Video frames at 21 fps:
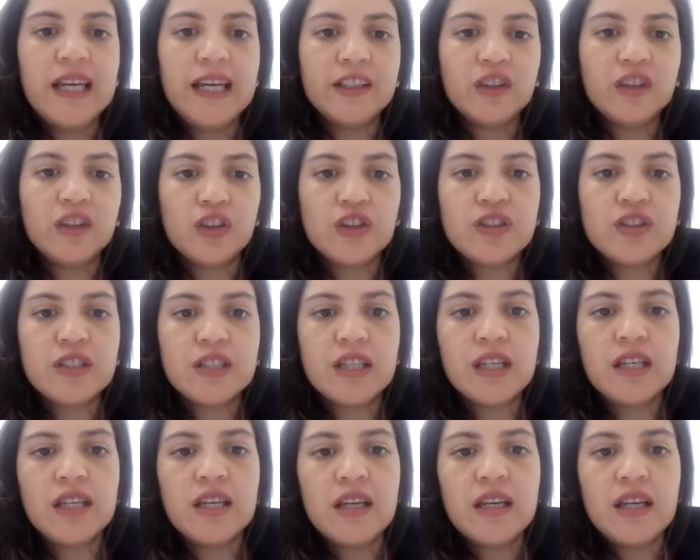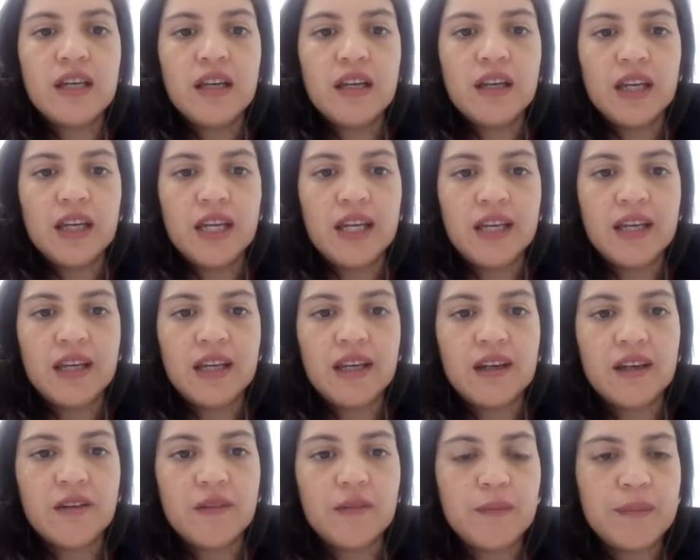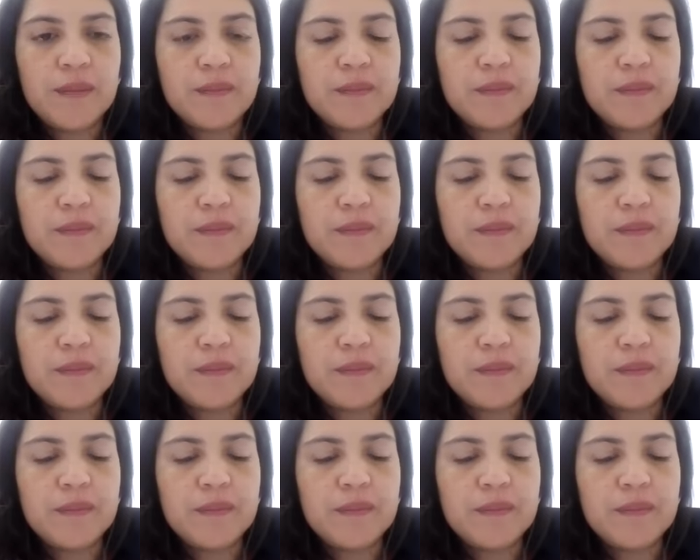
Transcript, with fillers: Entonces, eh,